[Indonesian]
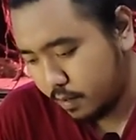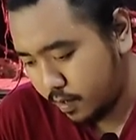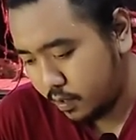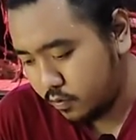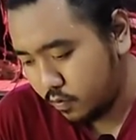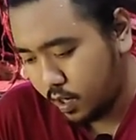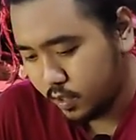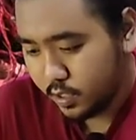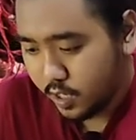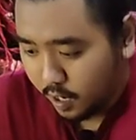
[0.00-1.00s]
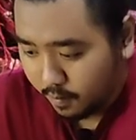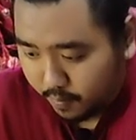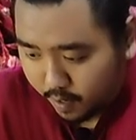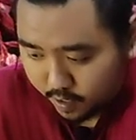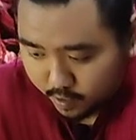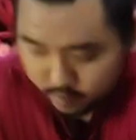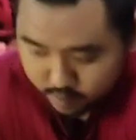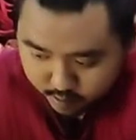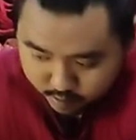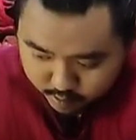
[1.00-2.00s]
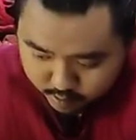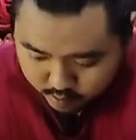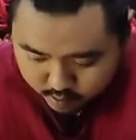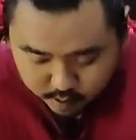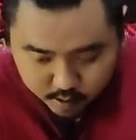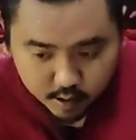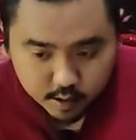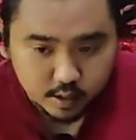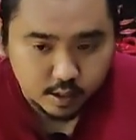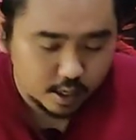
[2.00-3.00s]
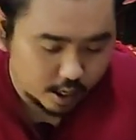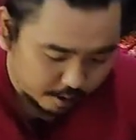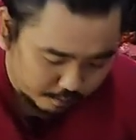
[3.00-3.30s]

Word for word: tambah dua tiga delapan tiga